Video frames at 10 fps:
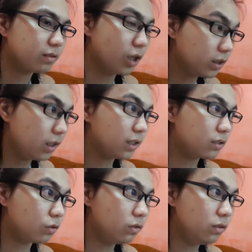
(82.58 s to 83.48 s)
Ah, talaga
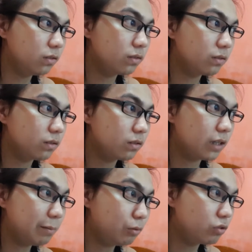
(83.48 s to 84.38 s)
tol?
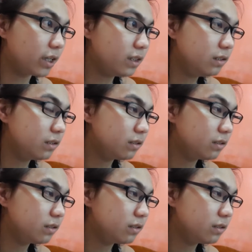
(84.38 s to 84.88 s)
iPhone 10?